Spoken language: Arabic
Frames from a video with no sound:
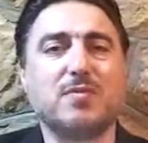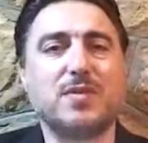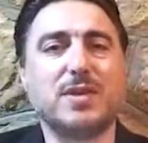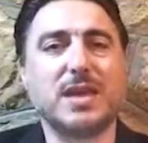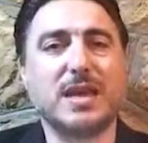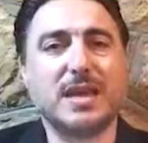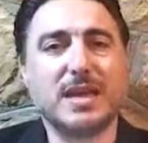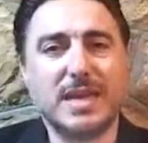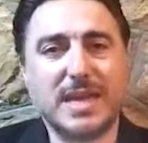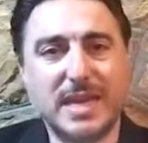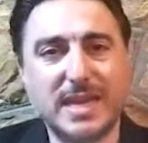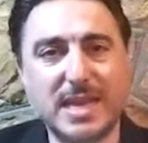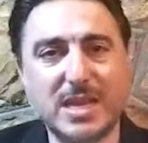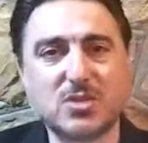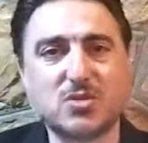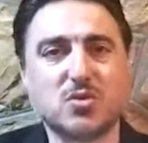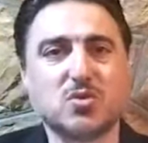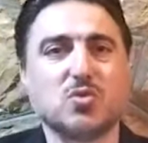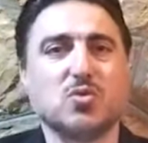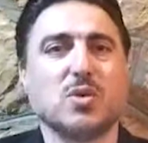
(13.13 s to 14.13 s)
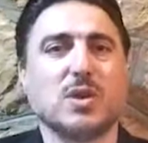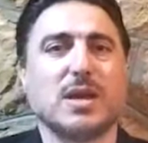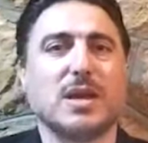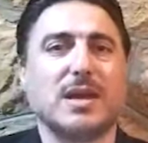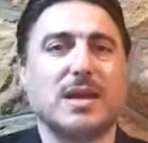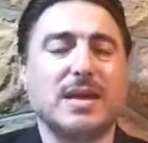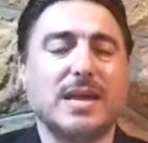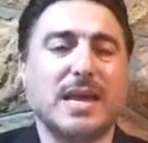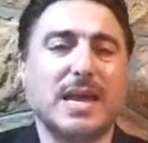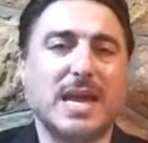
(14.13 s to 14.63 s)
فيها الى جذورها،
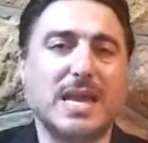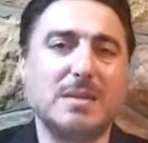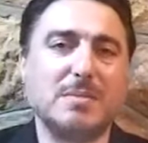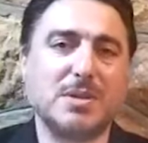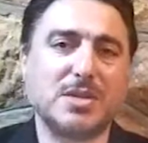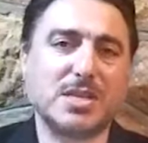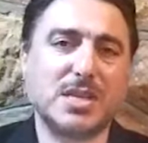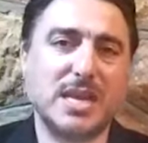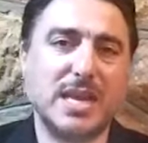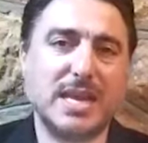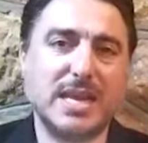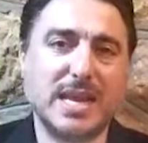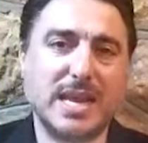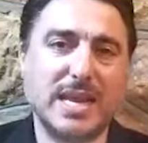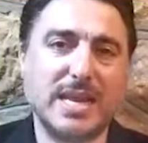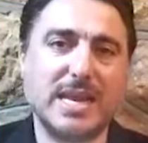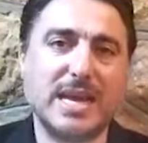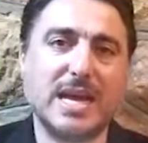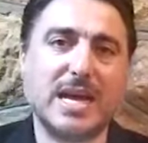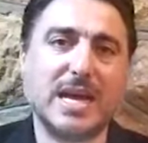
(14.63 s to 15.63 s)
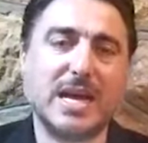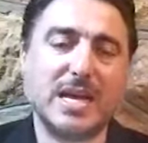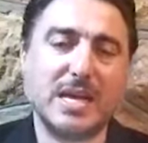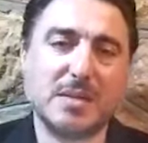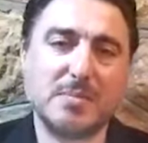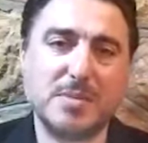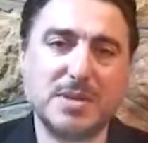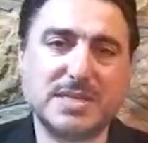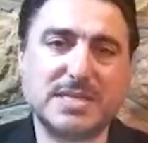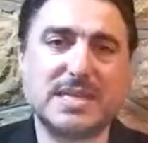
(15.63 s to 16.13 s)
المشكله الى علاقه
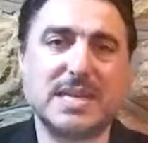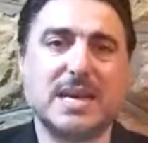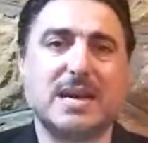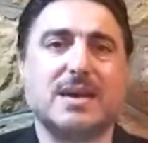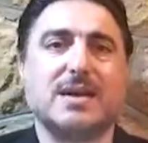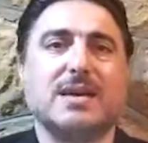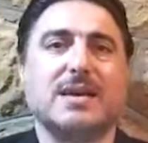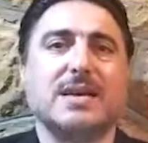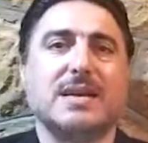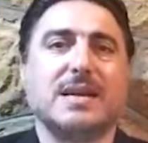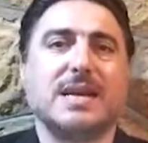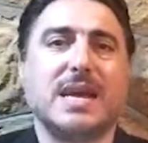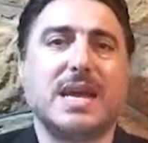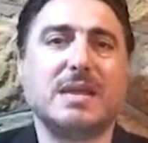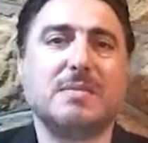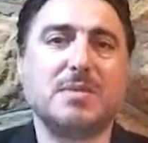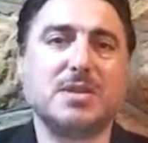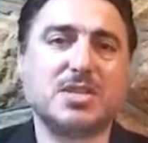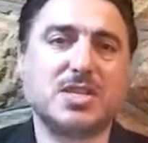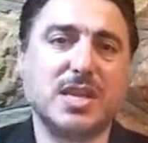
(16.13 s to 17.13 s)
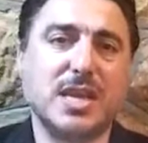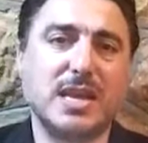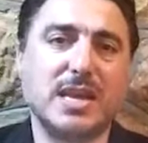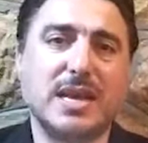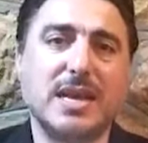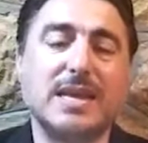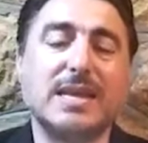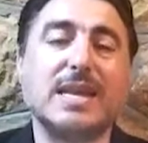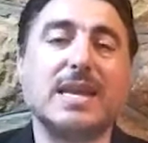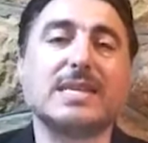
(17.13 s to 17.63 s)
بالثقه، المشكله
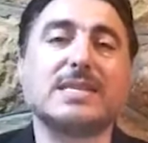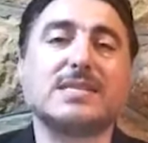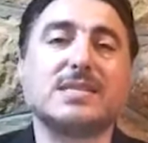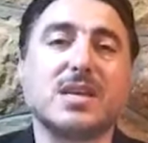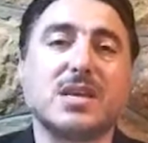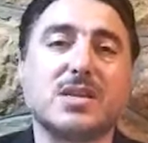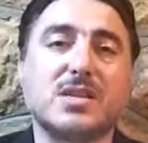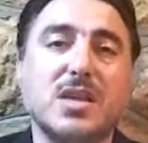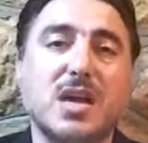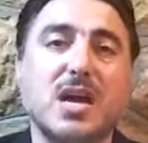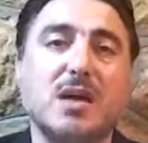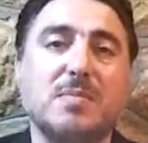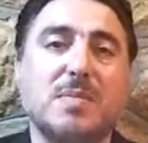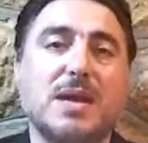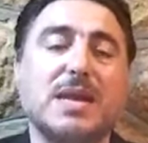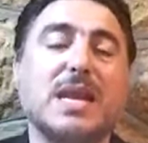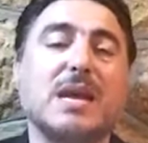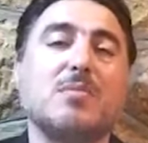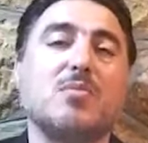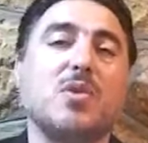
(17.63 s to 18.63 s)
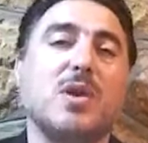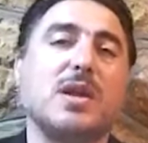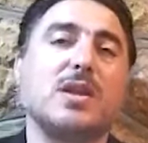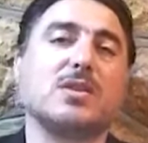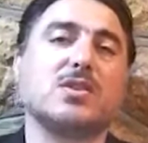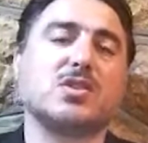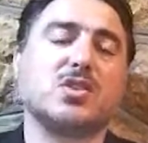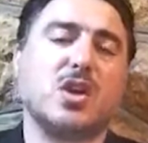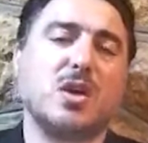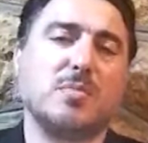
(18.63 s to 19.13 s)
الى الى استقطاب الاموال
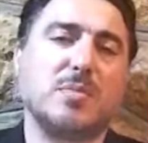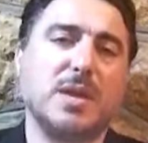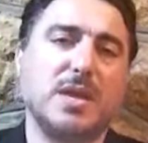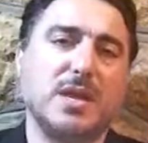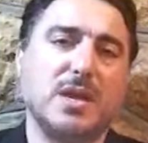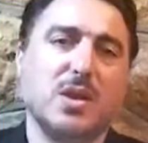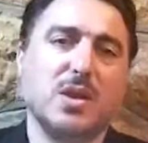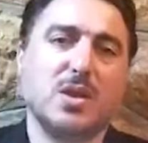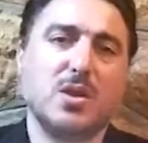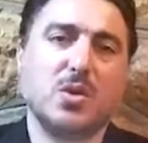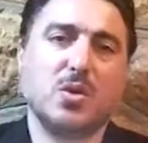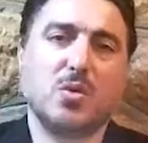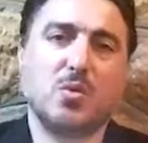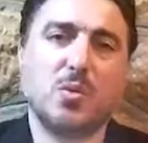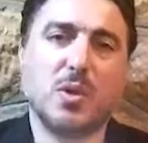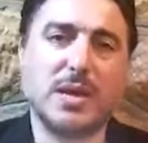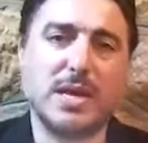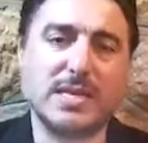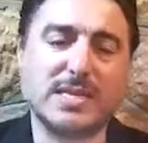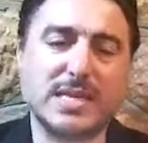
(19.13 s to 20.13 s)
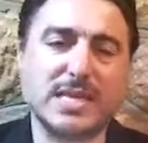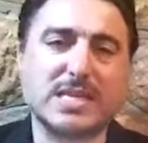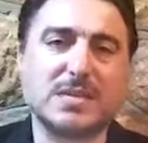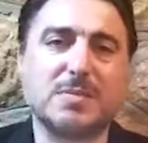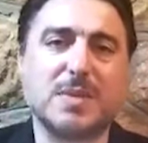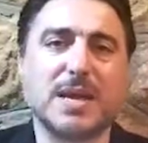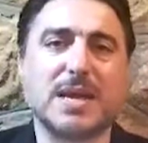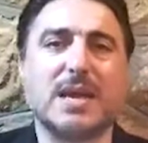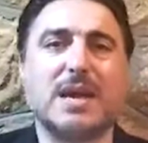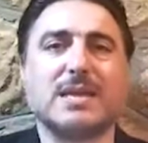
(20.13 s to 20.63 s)
الصعبه
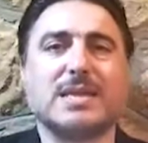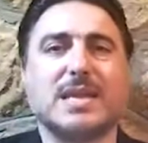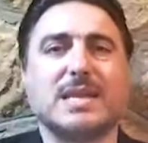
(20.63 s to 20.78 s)
والاستثمارات